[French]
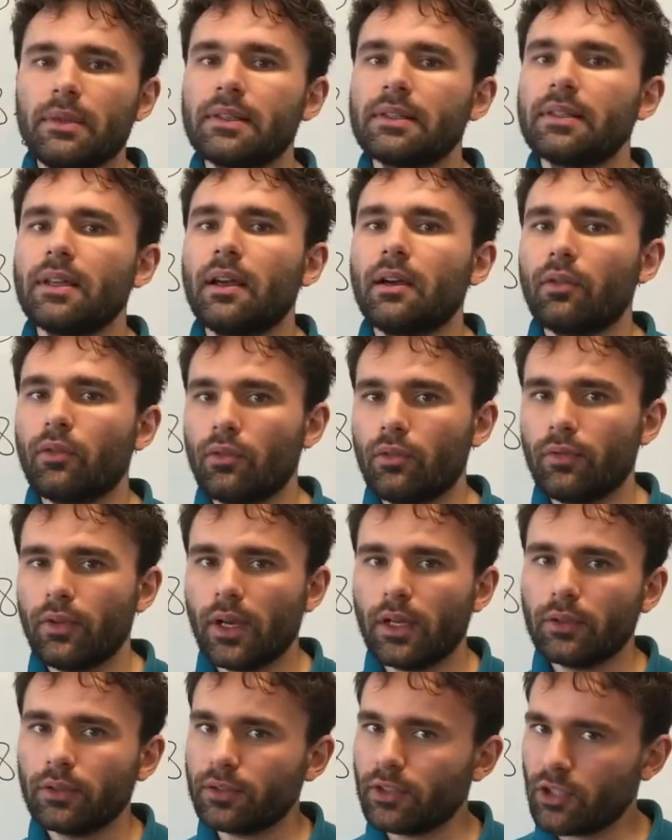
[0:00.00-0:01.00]
Mais ça, on le
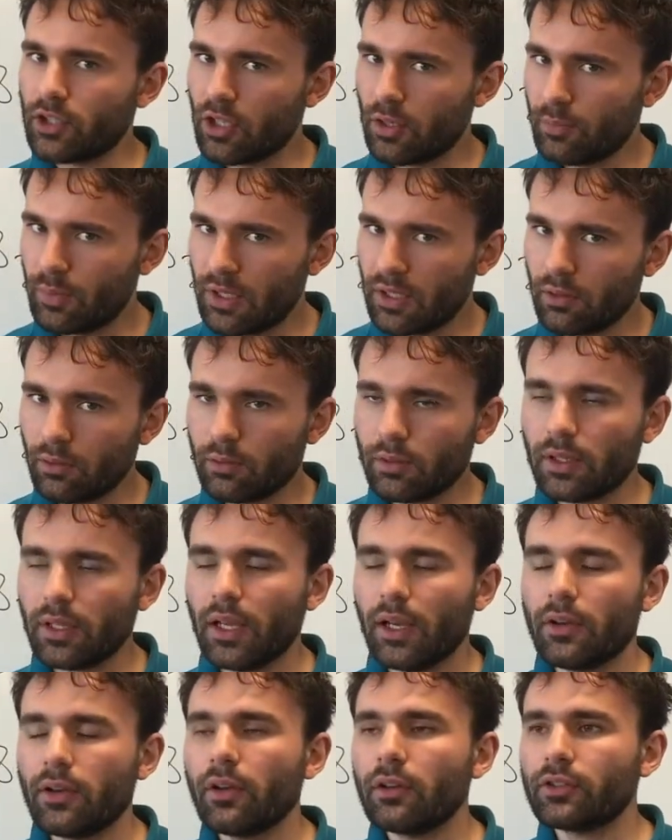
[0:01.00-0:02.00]
verra dans un chapitre
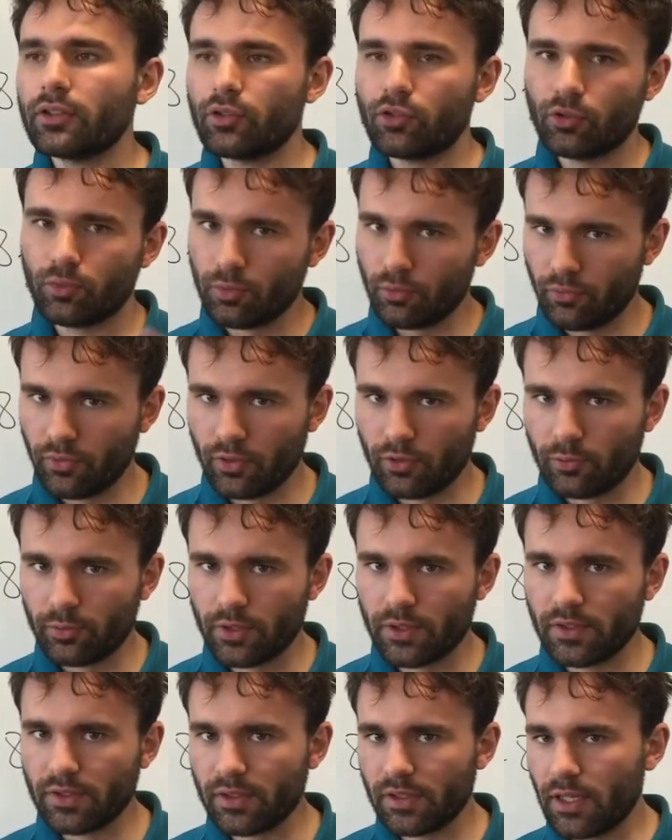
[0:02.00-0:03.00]
ultérieur, c'est juste pour faire le
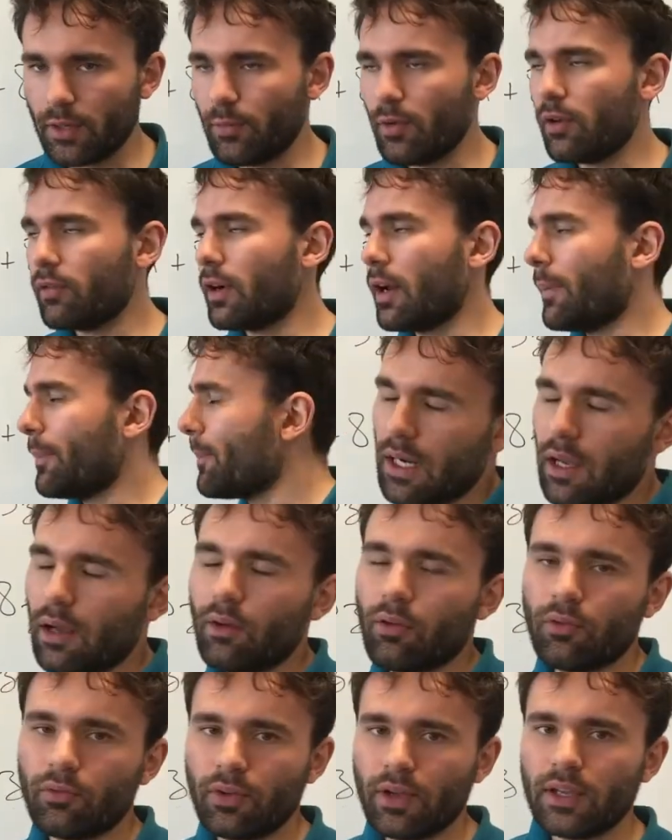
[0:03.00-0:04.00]
petit disclaimer, voilà.
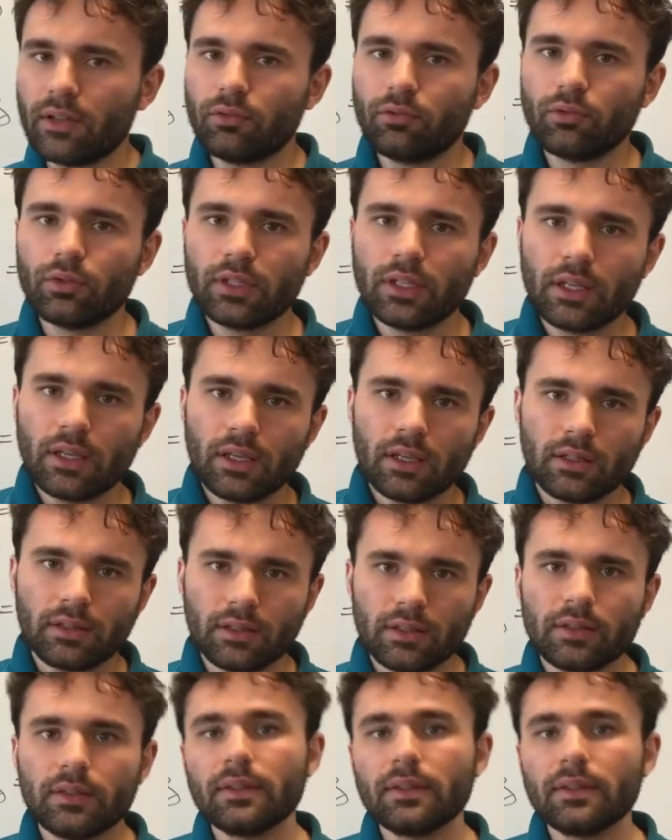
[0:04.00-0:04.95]
Là, on va étudier des